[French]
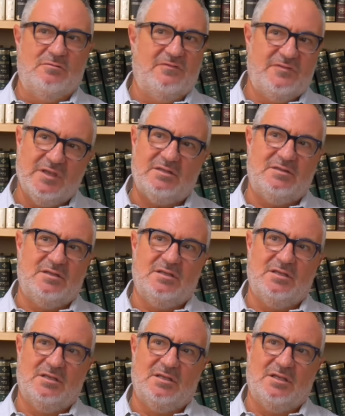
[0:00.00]
une
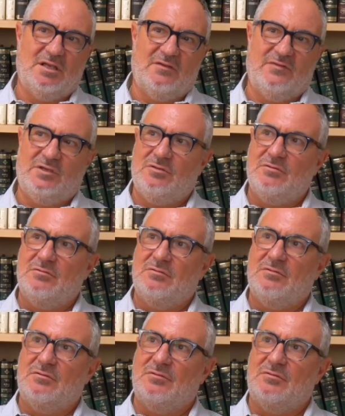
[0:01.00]
fierté, avec
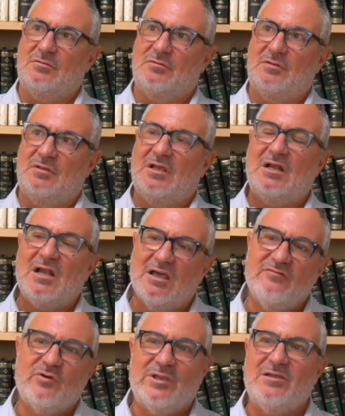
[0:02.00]
une euh,
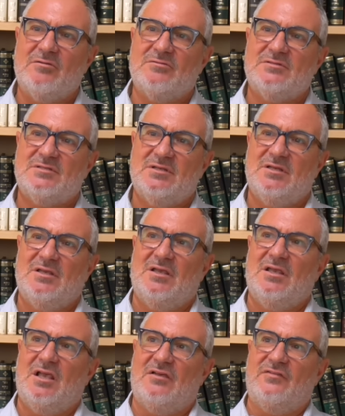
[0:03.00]
clairvoyance,
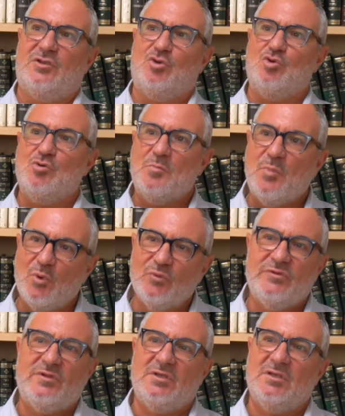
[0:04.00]
avec une
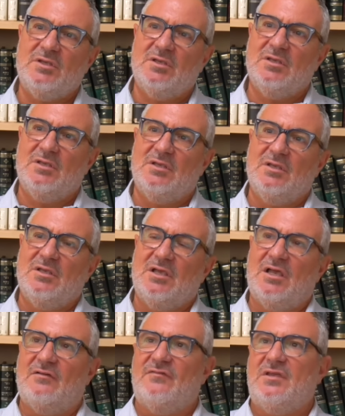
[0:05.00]
bonté,
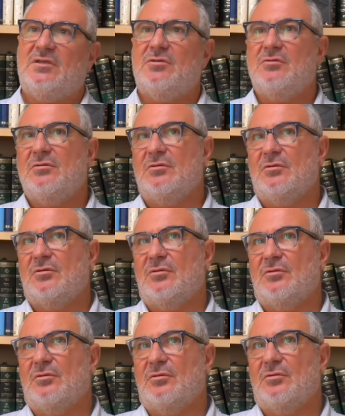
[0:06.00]
avec une,
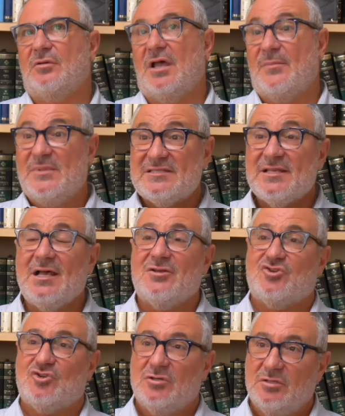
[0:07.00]
euh, un
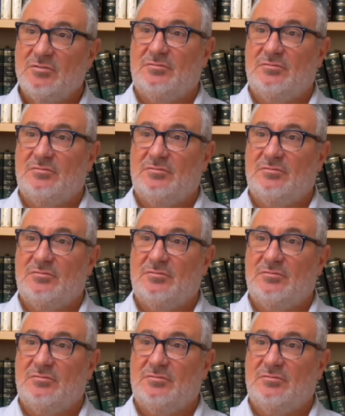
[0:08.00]
message